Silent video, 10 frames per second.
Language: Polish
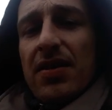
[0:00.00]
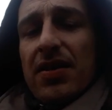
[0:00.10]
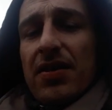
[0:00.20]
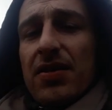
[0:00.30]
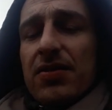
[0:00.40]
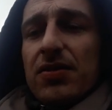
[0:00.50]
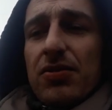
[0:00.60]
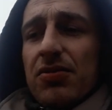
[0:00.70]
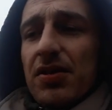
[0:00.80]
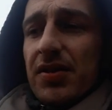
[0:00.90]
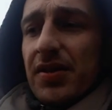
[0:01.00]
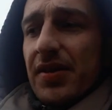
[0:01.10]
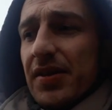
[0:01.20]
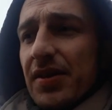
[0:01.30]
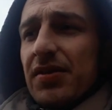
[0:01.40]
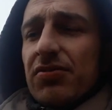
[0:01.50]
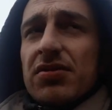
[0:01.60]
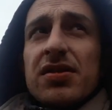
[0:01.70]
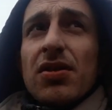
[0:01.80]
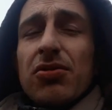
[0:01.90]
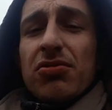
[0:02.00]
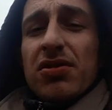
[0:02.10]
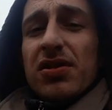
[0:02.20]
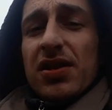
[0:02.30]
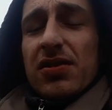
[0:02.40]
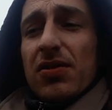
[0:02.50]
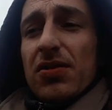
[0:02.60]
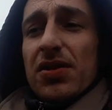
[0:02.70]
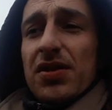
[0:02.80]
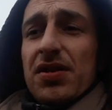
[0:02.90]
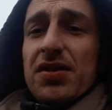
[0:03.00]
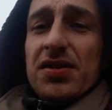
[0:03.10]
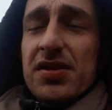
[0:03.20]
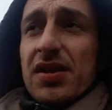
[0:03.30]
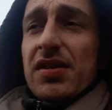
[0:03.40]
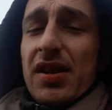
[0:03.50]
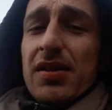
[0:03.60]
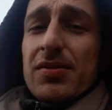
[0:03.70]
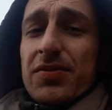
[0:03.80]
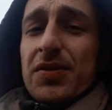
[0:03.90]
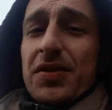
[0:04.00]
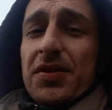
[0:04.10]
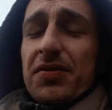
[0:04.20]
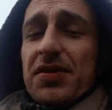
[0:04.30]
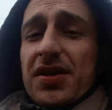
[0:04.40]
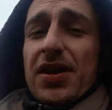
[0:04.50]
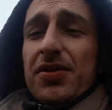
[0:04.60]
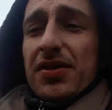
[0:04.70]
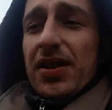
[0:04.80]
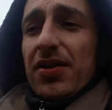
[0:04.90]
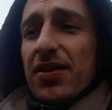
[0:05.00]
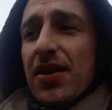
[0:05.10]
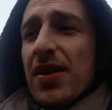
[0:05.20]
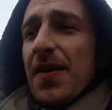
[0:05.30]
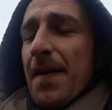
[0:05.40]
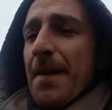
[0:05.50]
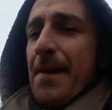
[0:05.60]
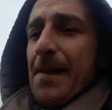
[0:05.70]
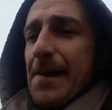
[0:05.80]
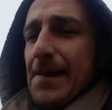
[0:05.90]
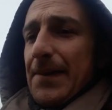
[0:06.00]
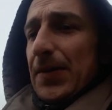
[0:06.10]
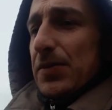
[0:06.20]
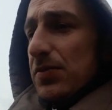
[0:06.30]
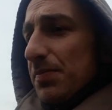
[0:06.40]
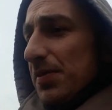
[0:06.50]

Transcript: E, odnośnie czystości, technologii, standardów i wszystkiego innego. E, no i dużo